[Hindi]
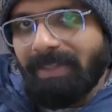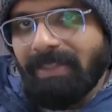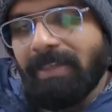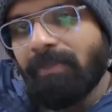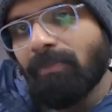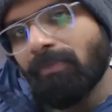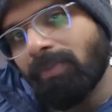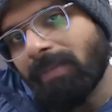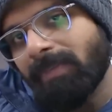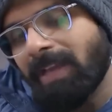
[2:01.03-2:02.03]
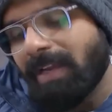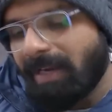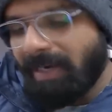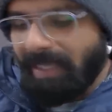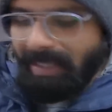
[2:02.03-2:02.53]
वजह से उन्होंने भी
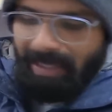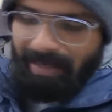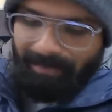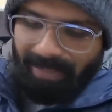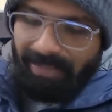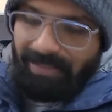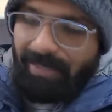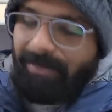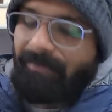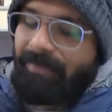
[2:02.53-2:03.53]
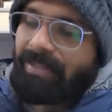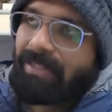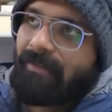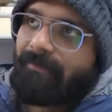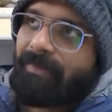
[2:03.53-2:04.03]
आके ठीक किया मेरे हिसाब से
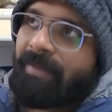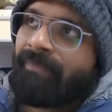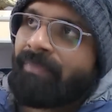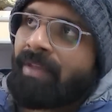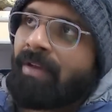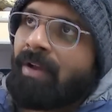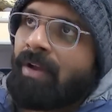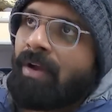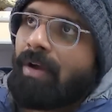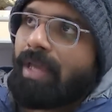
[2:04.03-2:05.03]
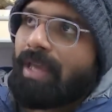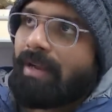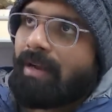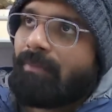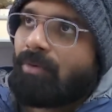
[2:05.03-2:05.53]
फर्स्ट हाफ में
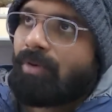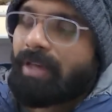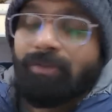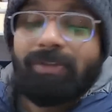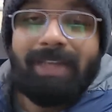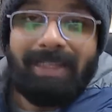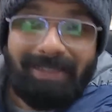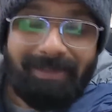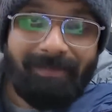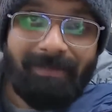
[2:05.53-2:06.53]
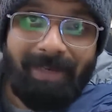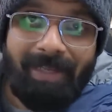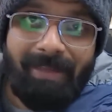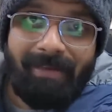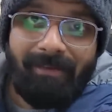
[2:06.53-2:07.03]
एक हमको एक दो चांसेस भी
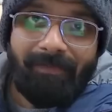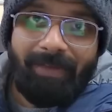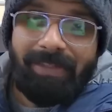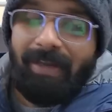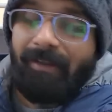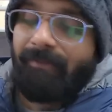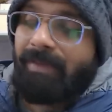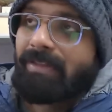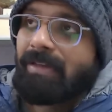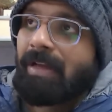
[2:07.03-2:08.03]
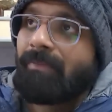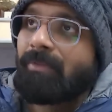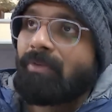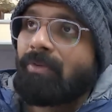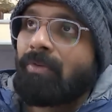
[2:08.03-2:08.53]
मिले फर्स्ट हाफ में जहां
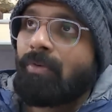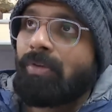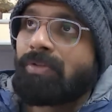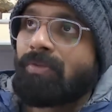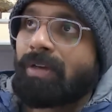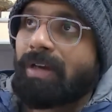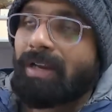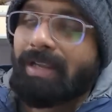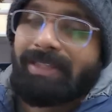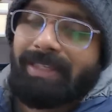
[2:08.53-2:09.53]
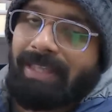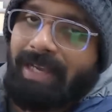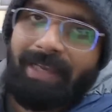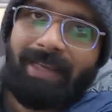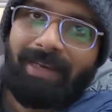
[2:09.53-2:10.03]
हमको गोल स्कोर करना चाहिए था
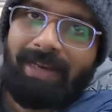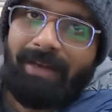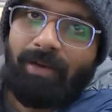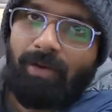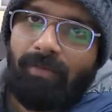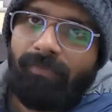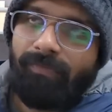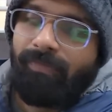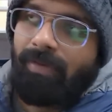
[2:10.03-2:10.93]
अगेन लैक ऑफ